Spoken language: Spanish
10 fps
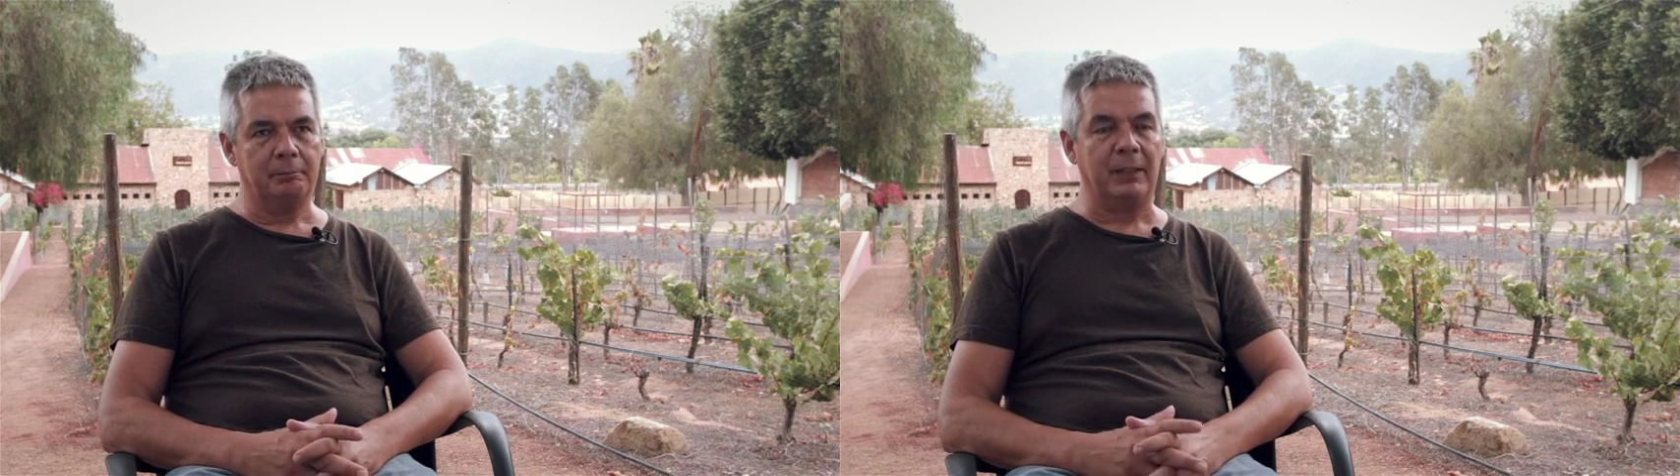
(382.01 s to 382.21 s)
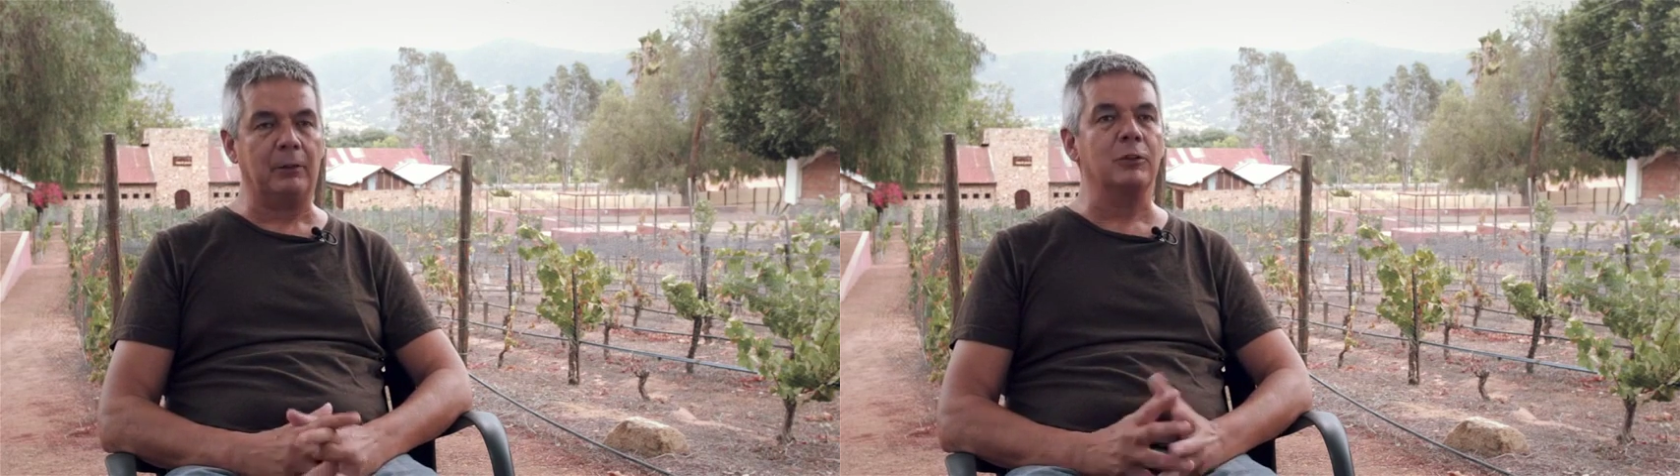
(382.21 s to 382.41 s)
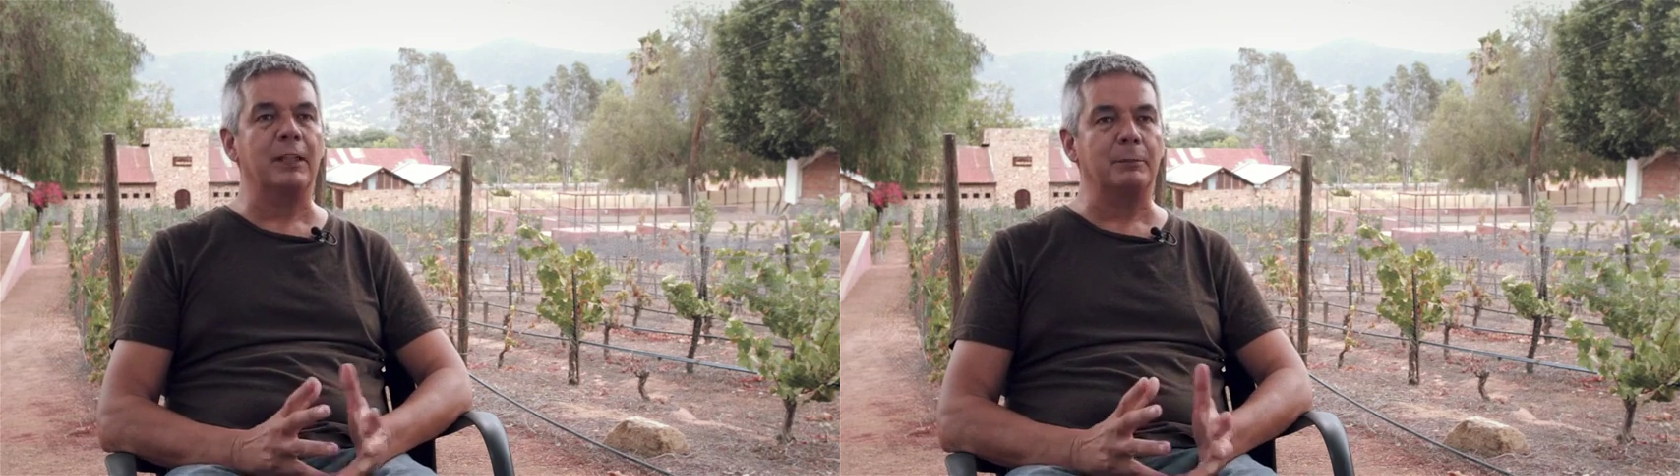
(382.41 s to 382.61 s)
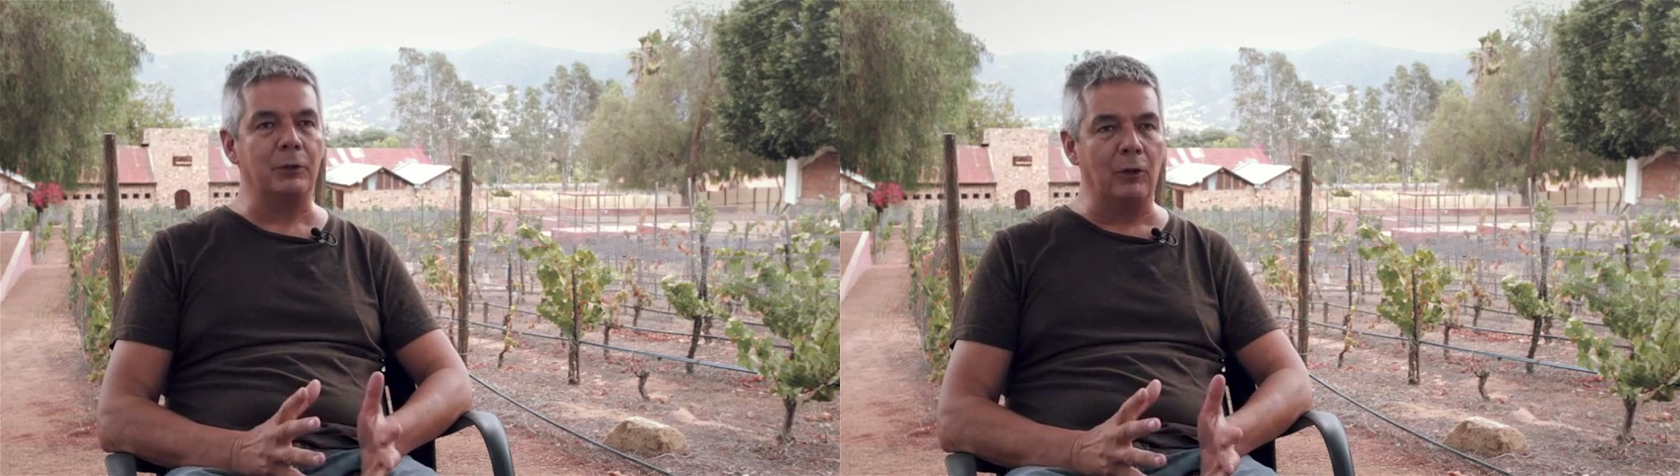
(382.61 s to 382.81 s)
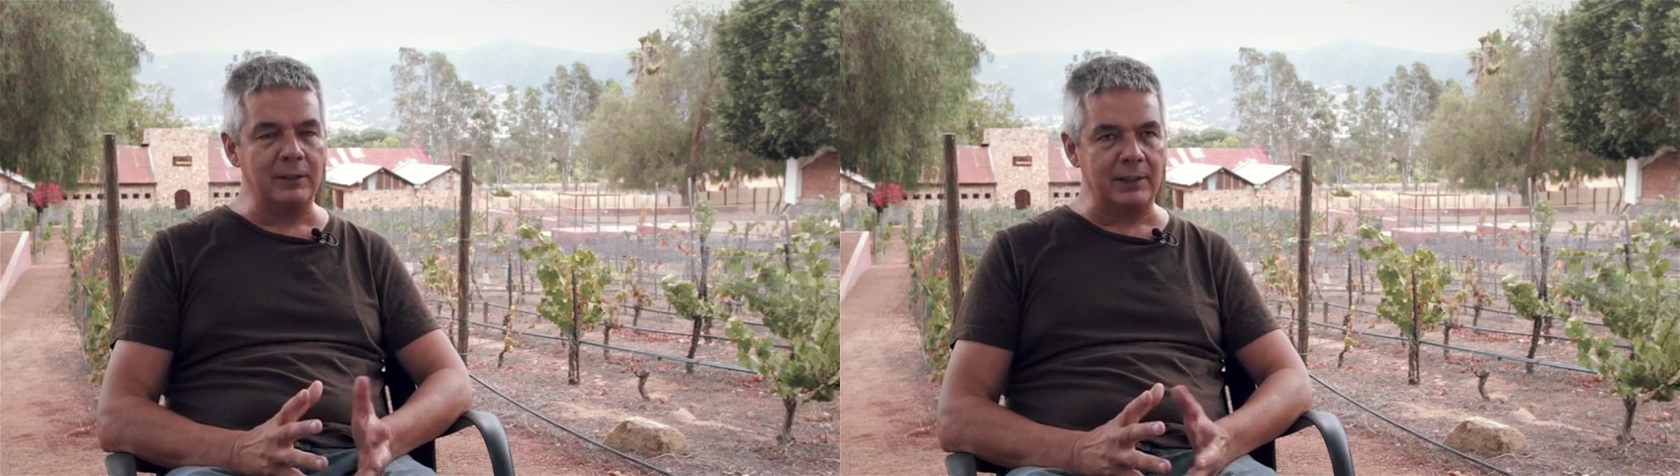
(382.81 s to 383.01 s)

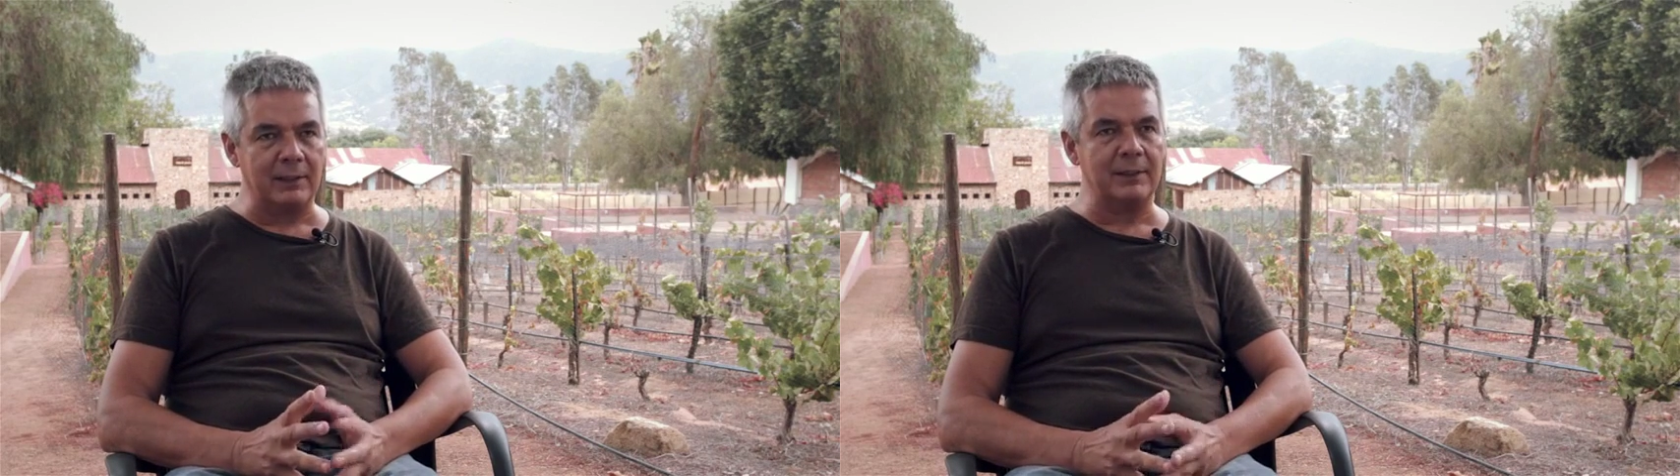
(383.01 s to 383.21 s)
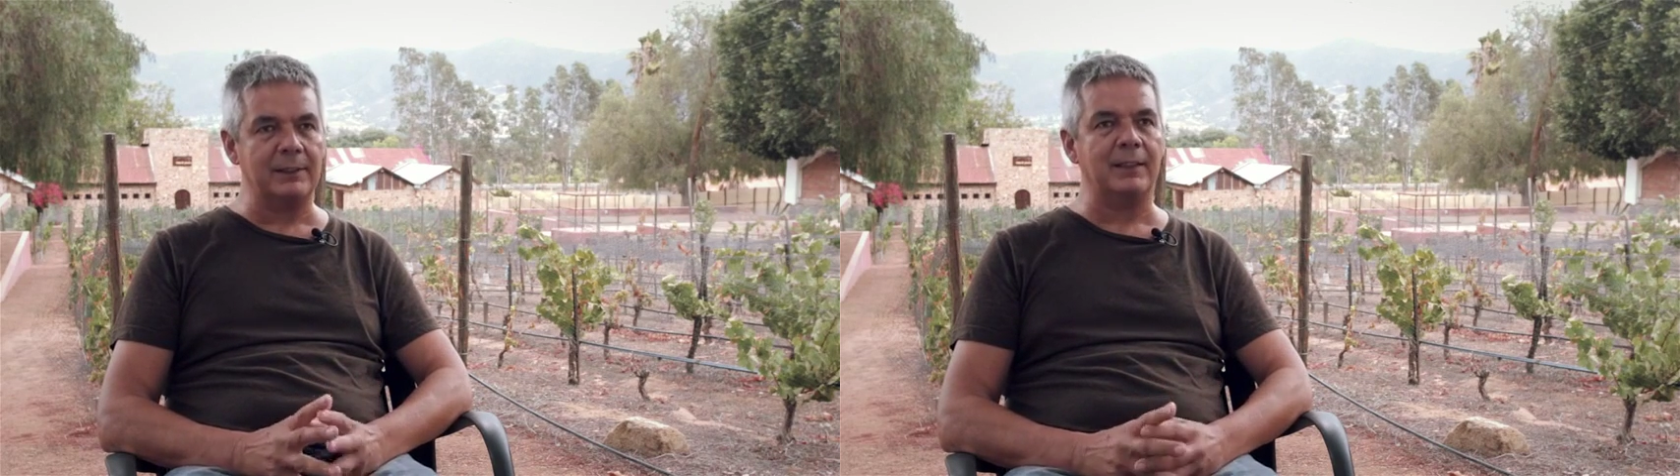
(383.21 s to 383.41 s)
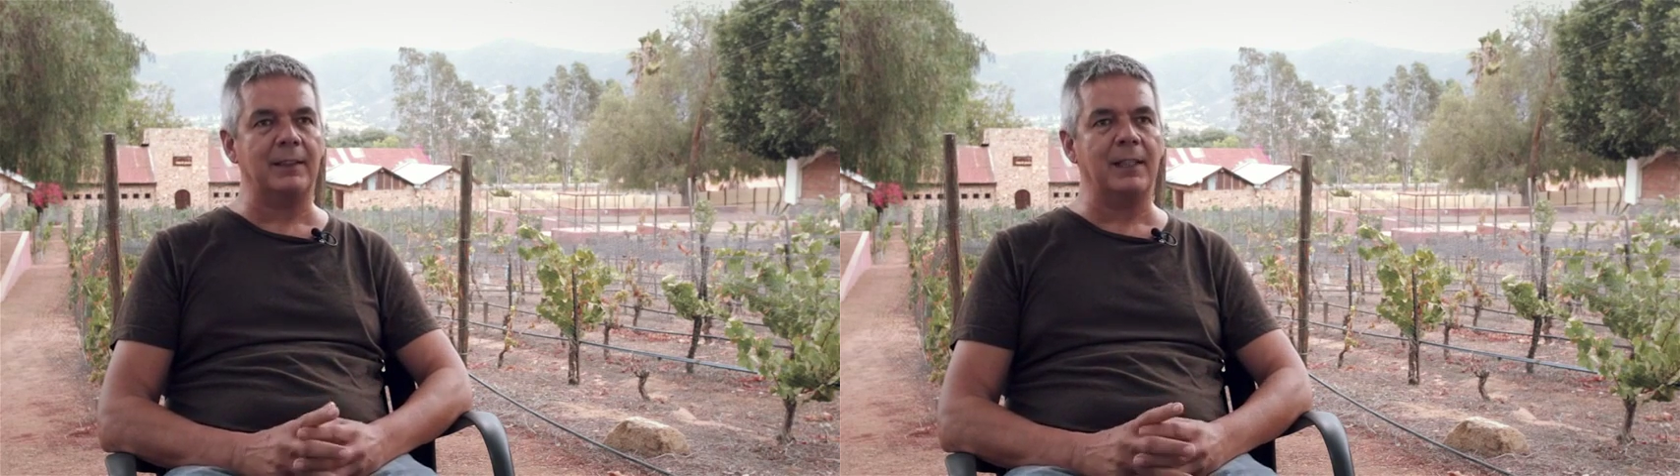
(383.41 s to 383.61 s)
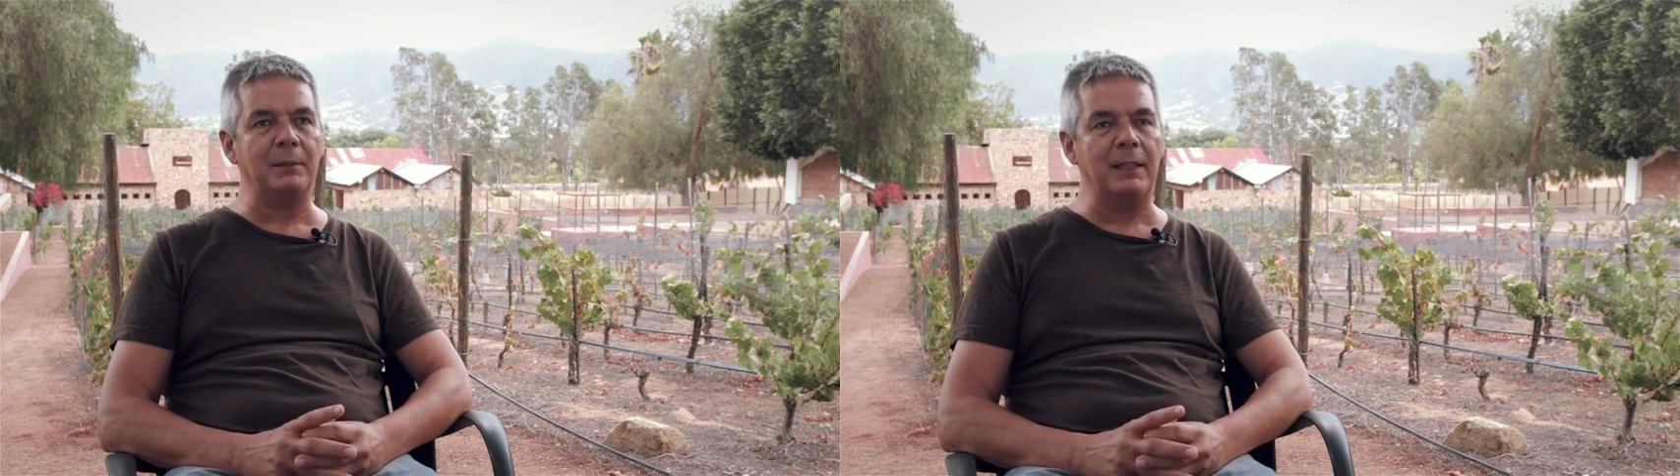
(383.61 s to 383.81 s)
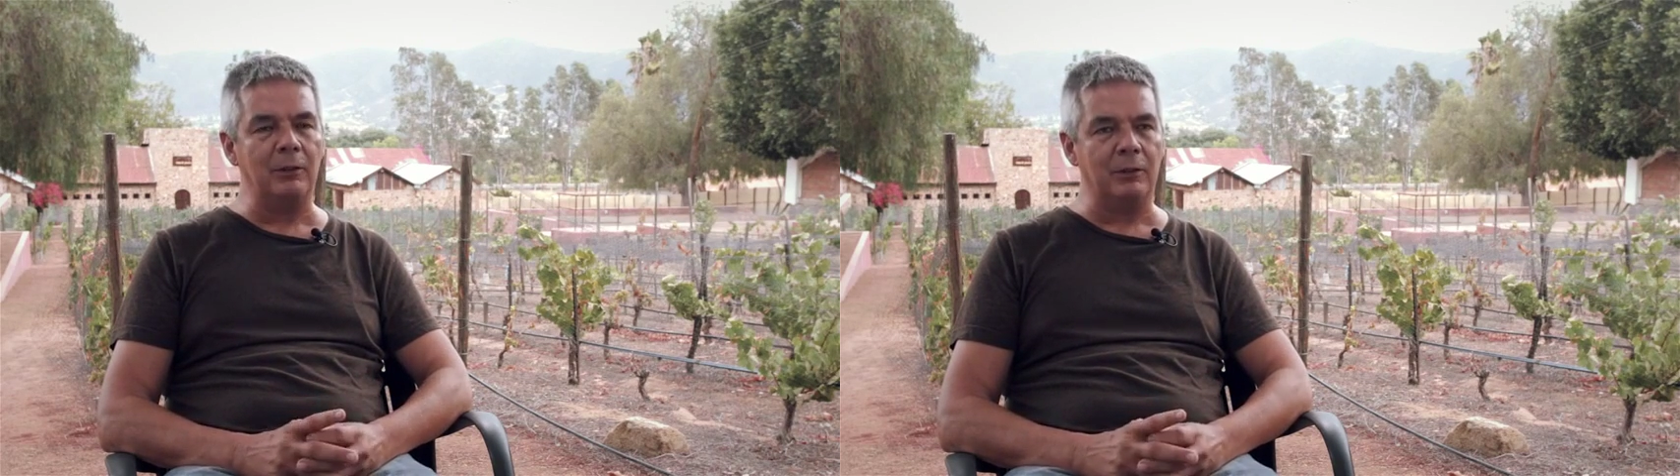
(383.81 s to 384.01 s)
preconcepciones que existen en el
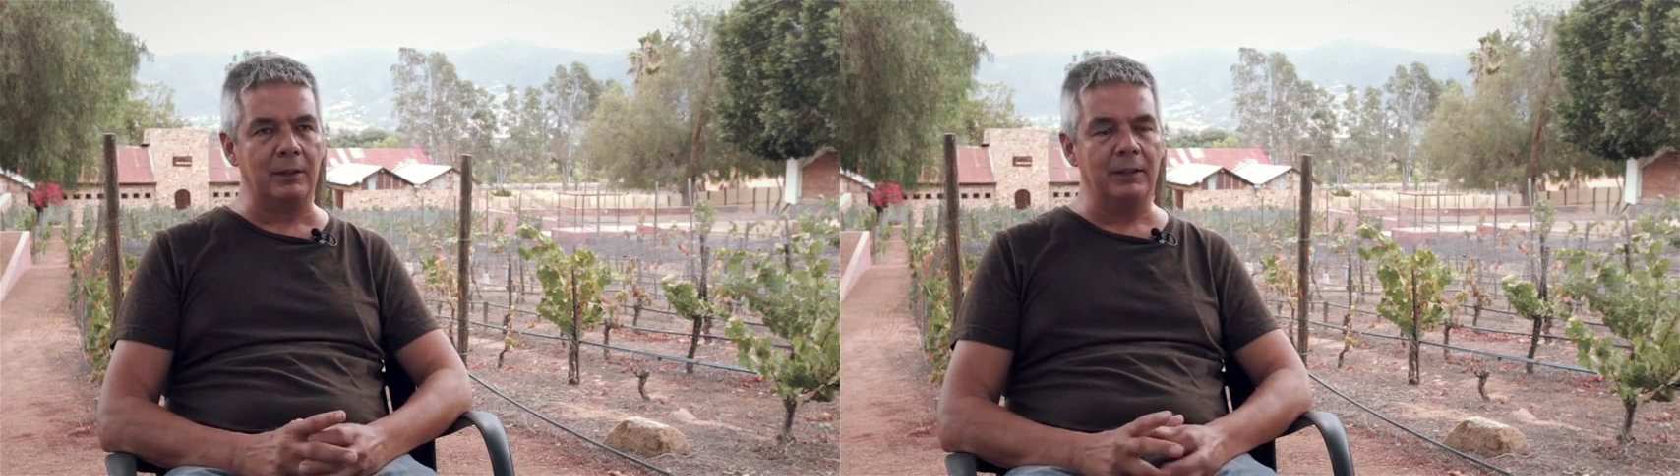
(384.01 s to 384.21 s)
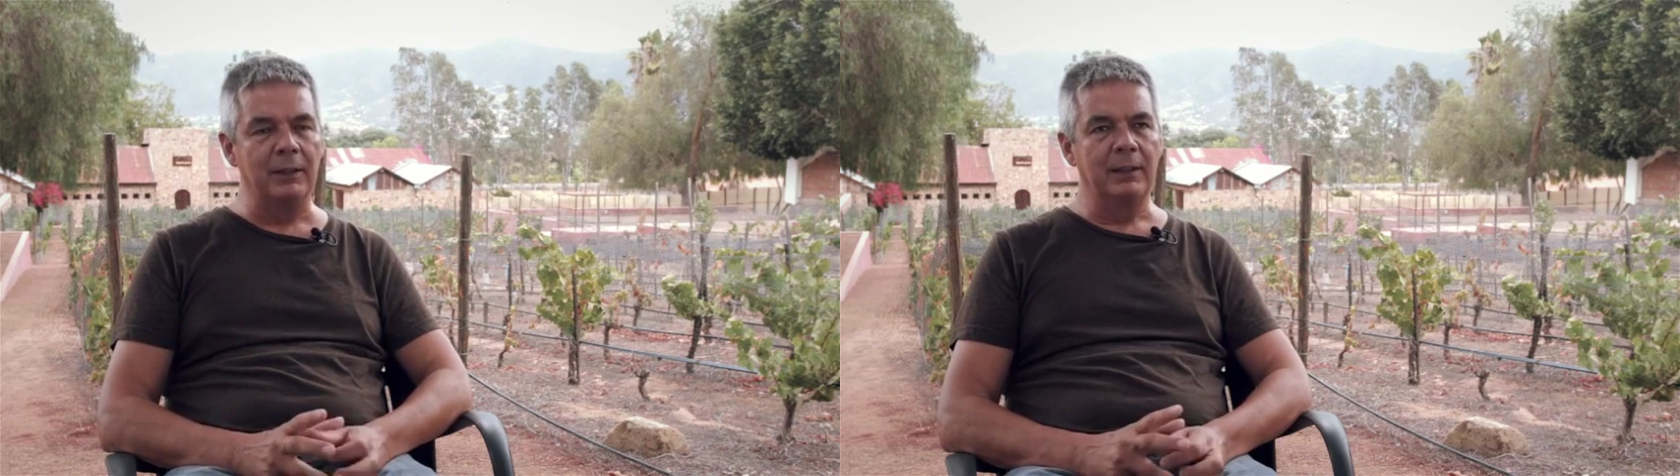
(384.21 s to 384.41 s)
vino, que,